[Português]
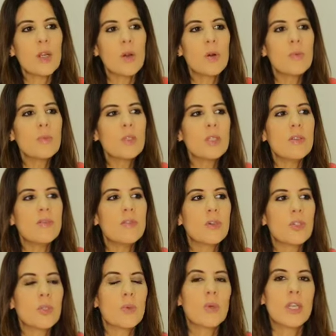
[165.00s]
como se
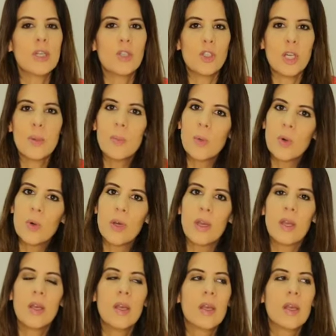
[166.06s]
fosse um grande amor,